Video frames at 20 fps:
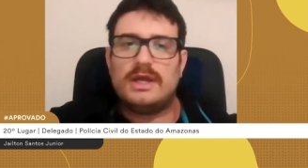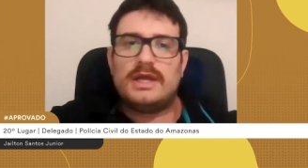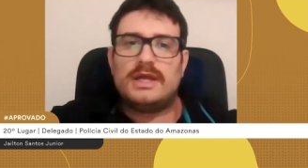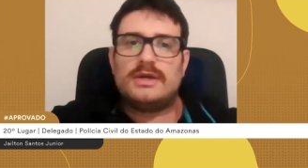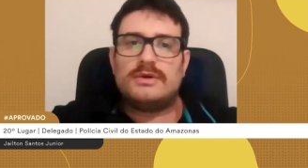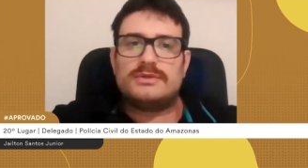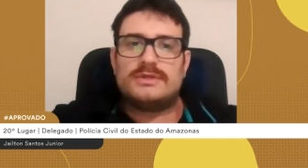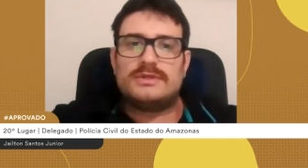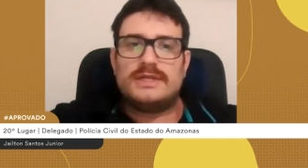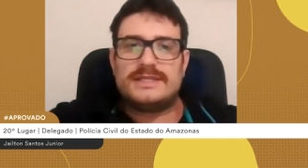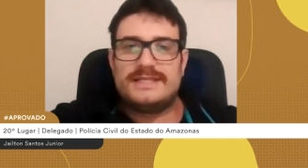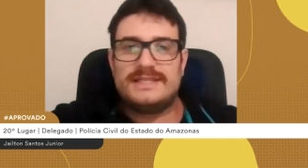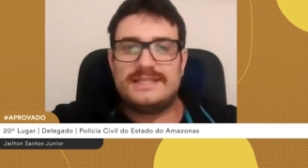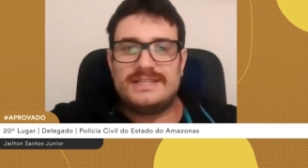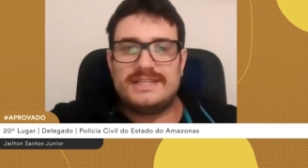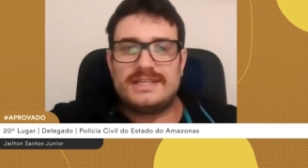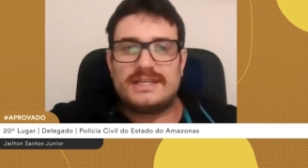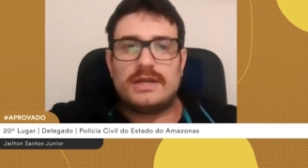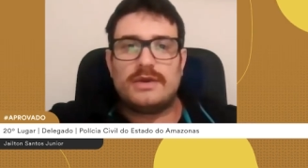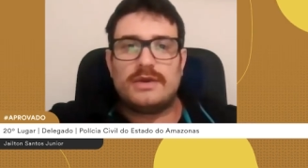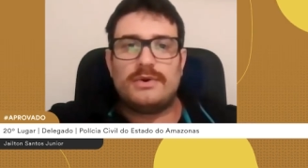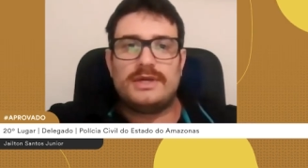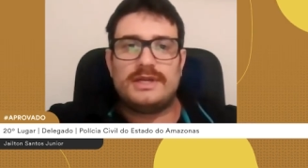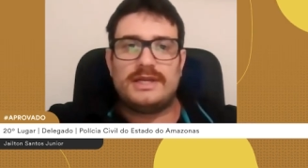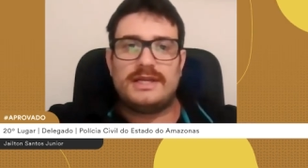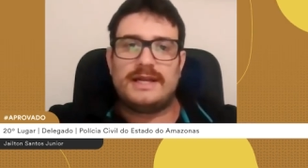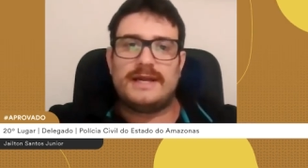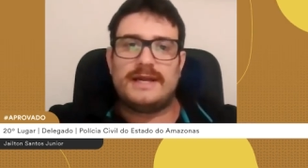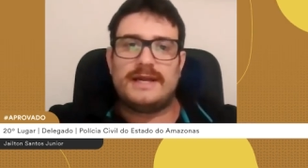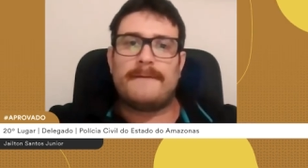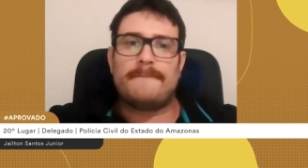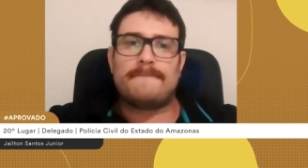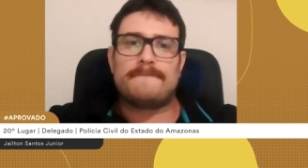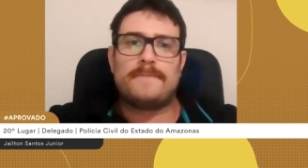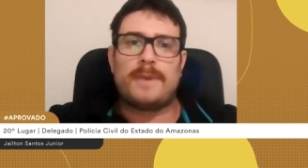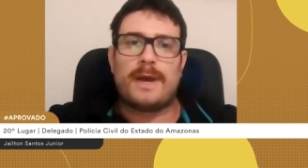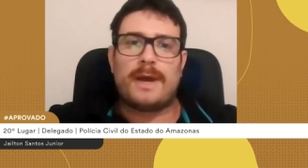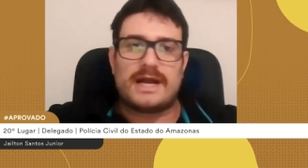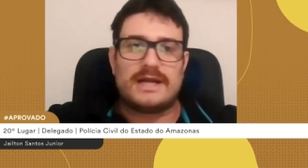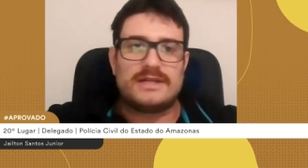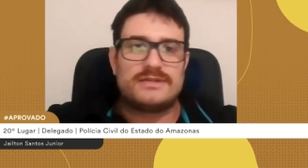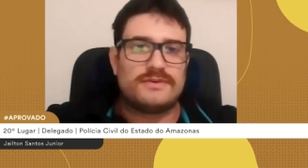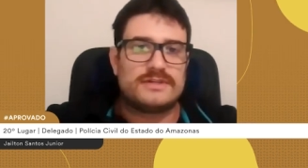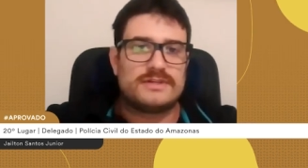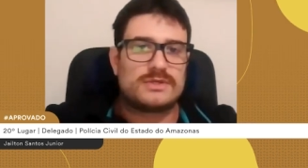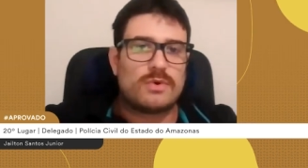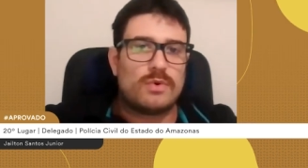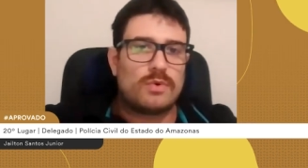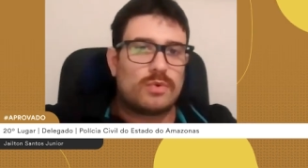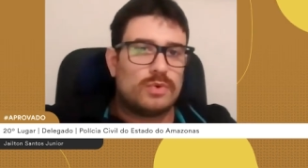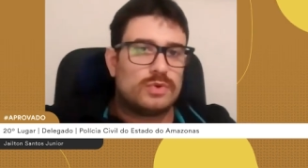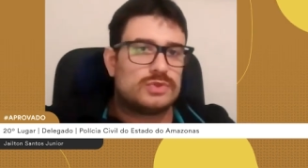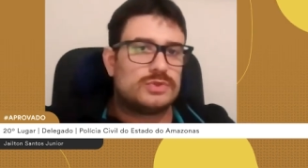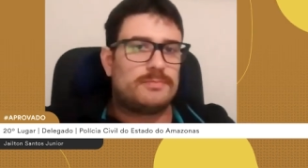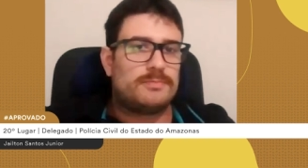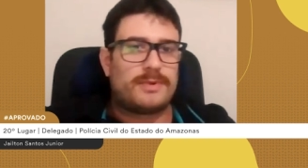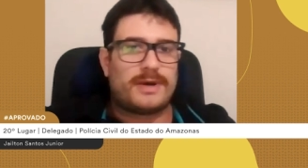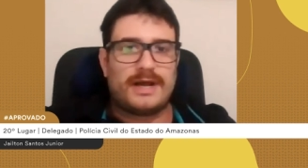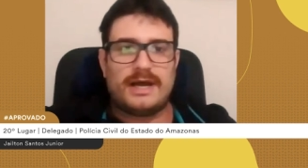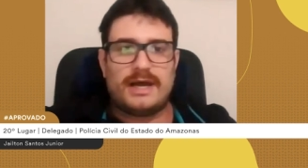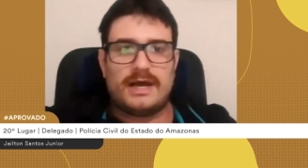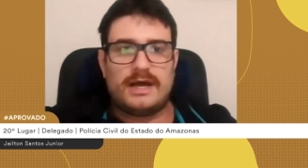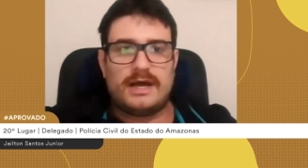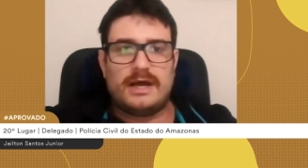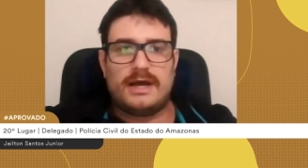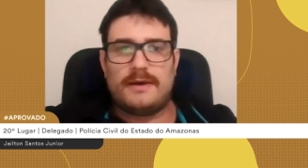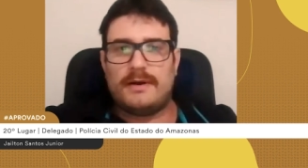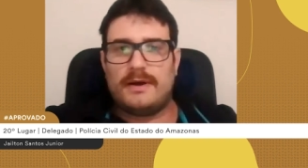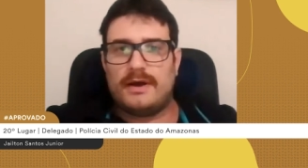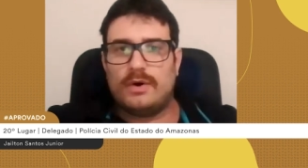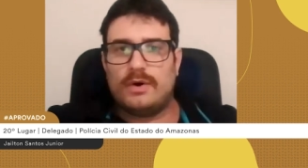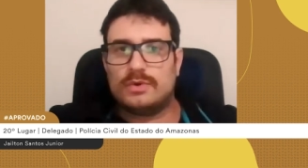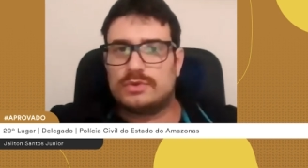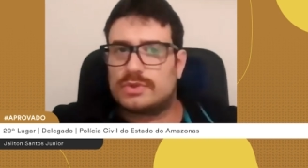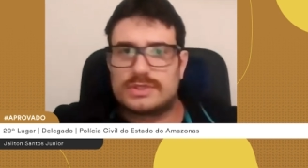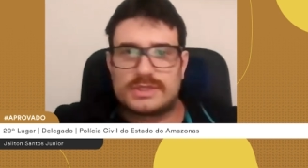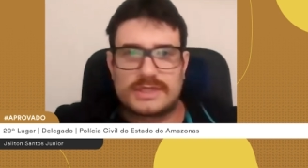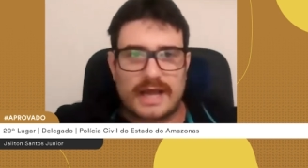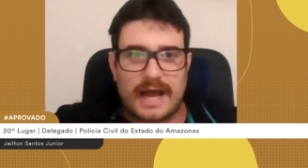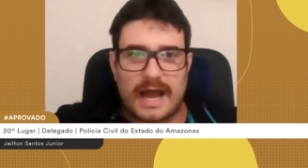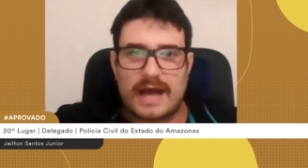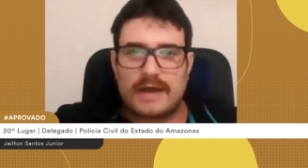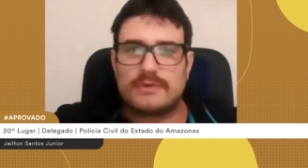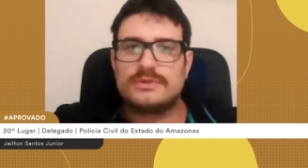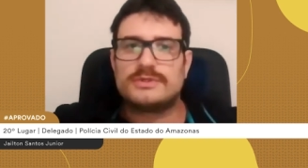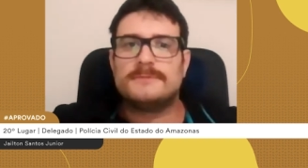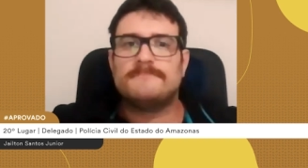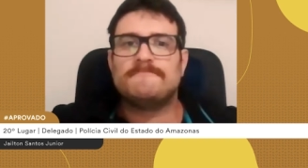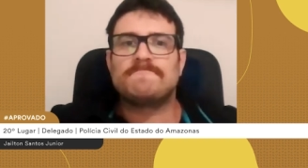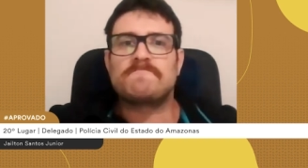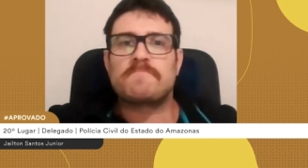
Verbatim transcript: eu decidi que eu iria parar de fazer concurso para outros cargos,